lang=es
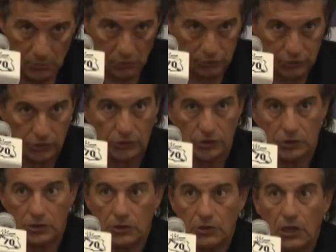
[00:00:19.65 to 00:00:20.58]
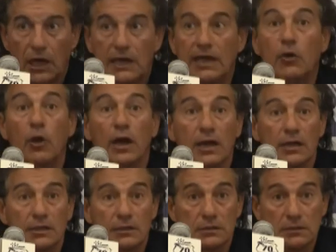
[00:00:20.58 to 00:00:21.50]
mostró a qué juega
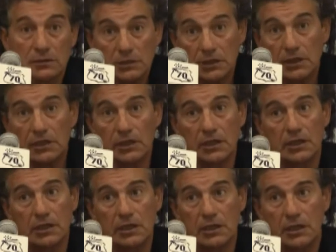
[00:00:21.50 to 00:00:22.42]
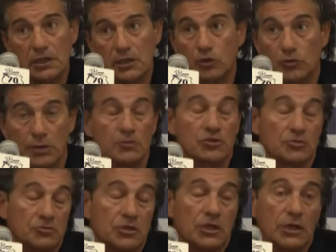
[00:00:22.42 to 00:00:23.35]
y tuvimos
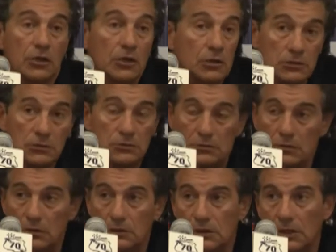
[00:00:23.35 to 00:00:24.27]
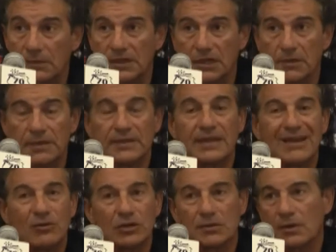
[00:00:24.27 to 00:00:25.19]
opciones de gol. Lamentablemente la
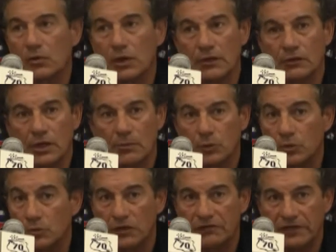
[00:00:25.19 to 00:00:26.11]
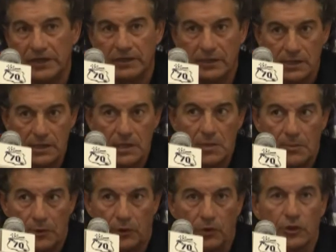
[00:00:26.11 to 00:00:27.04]
última jugada no la pudimos definir,
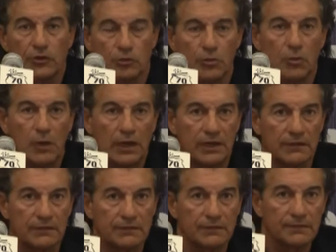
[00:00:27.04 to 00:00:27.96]
pero creo que tuvimos varias